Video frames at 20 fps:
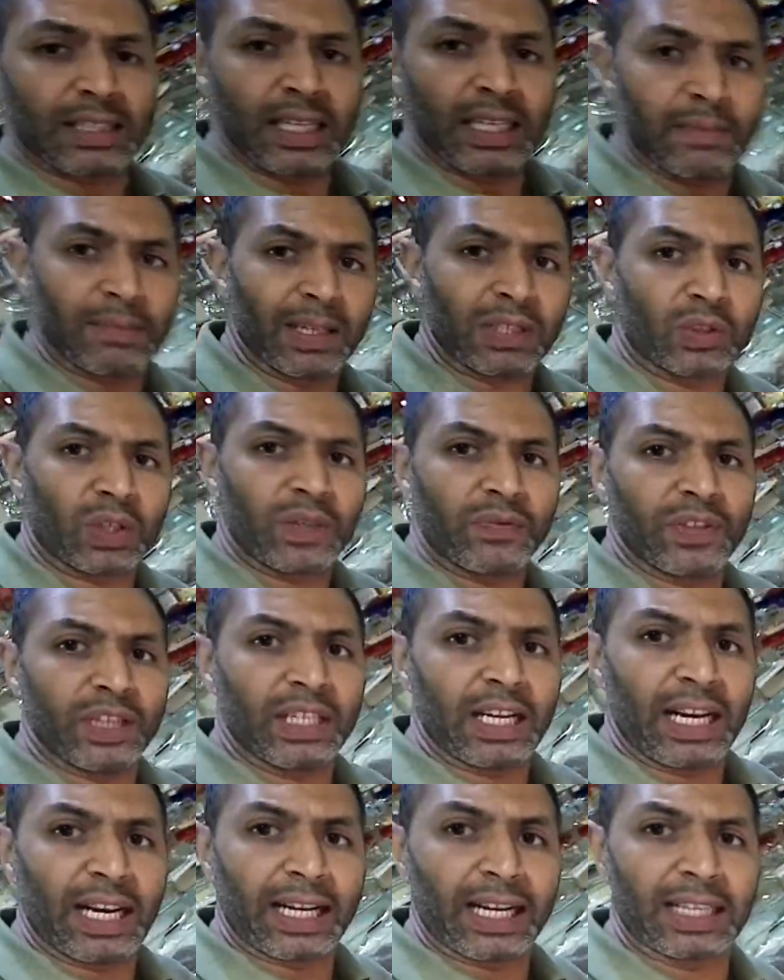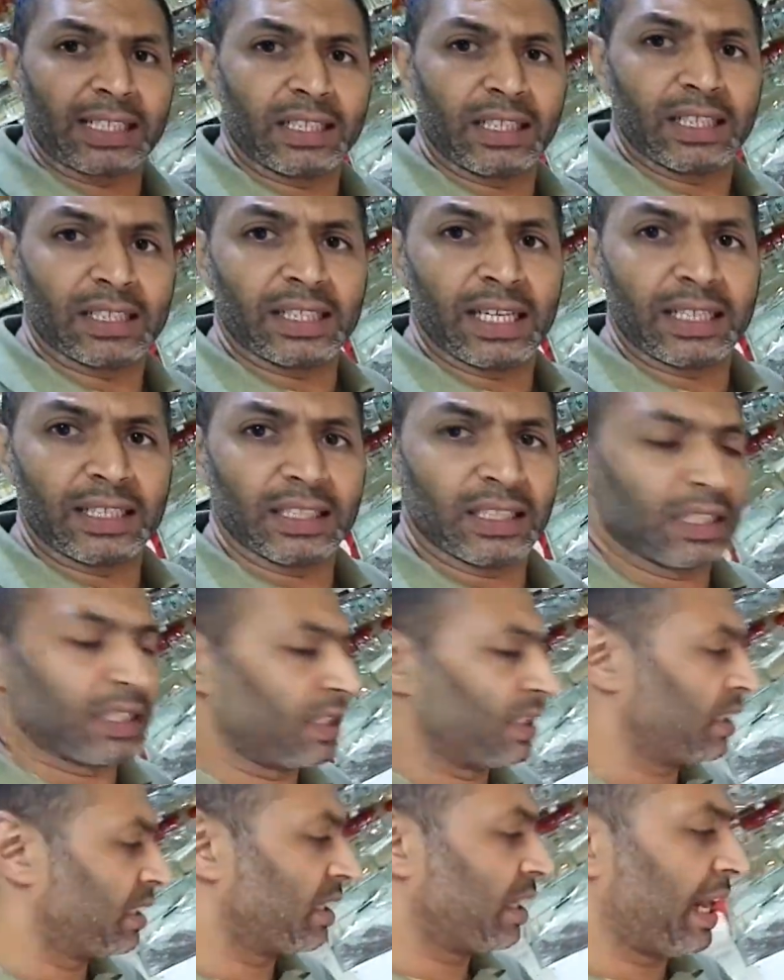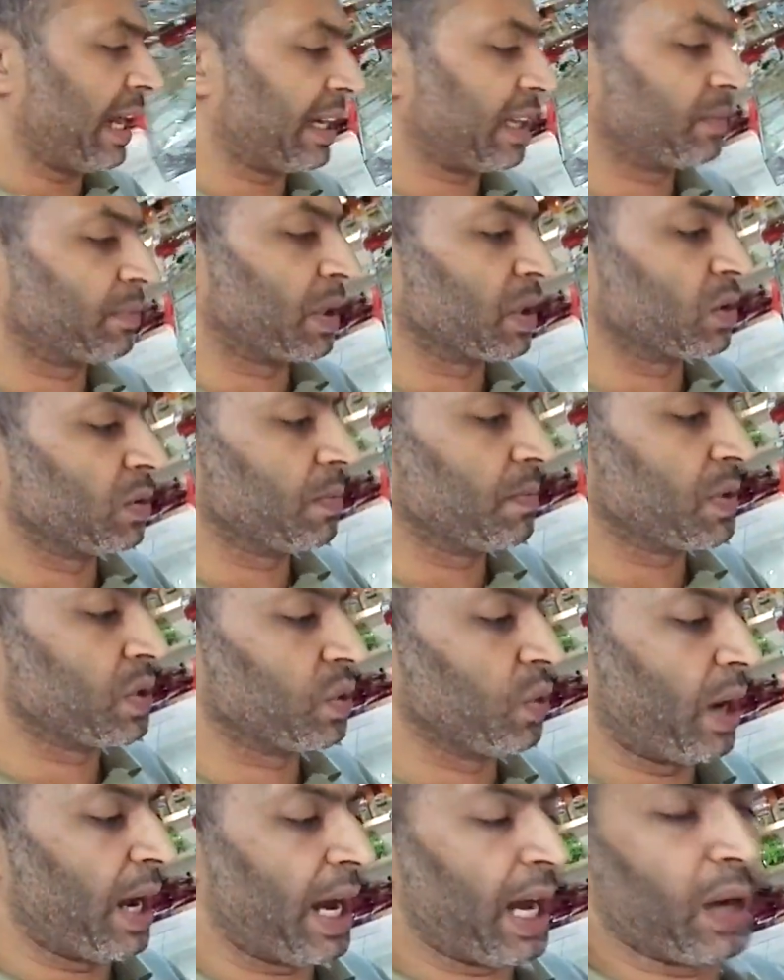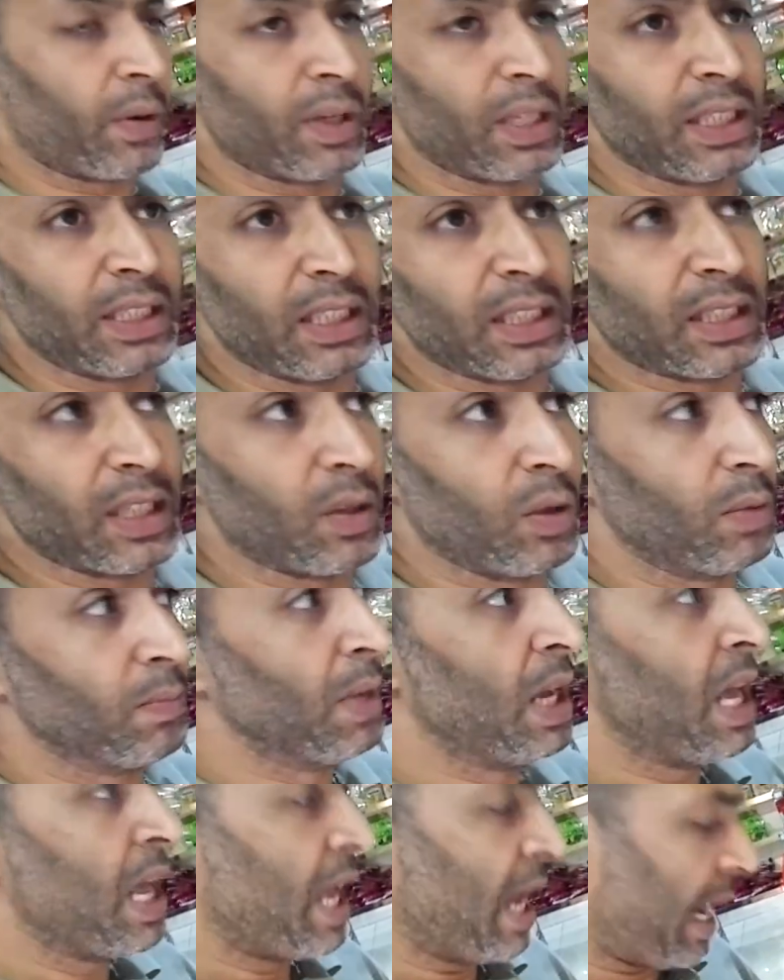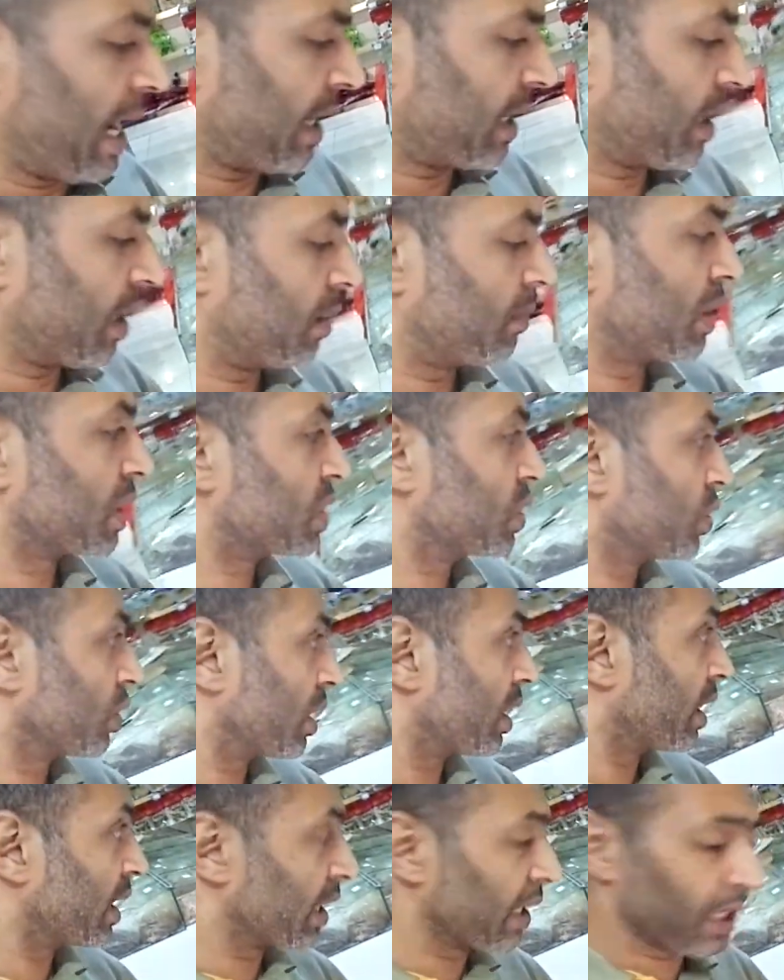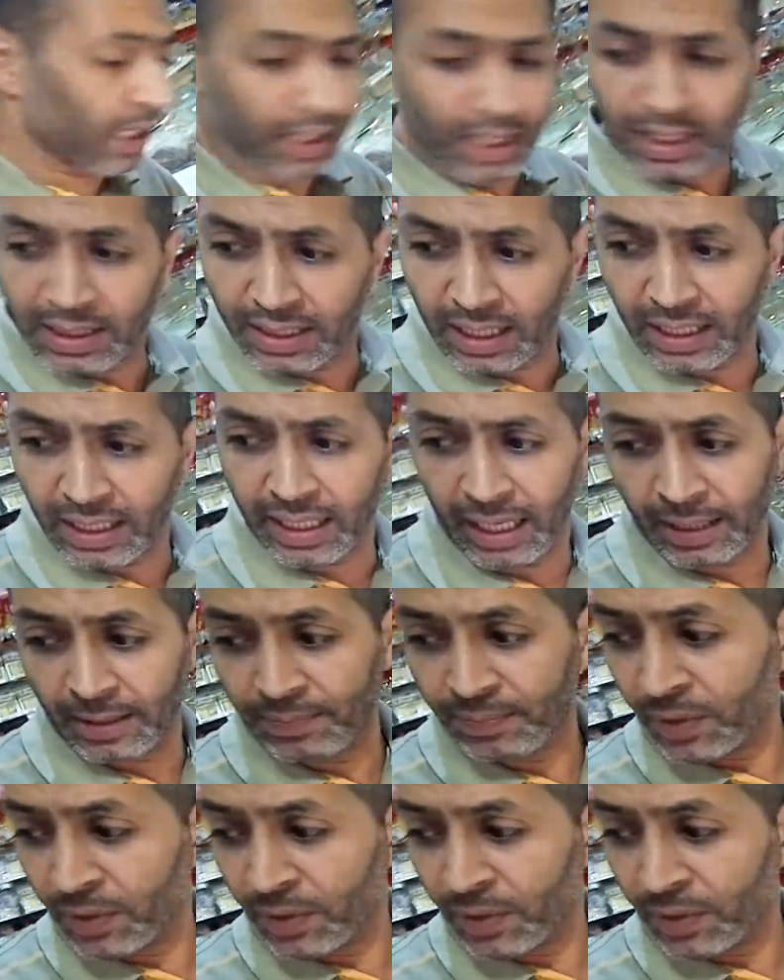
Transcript: ما انتم شايفين الحاجات اللي زي الحاجات برضه يلبسوها حوالين ايديهم حاجه مشهوره جدا يعني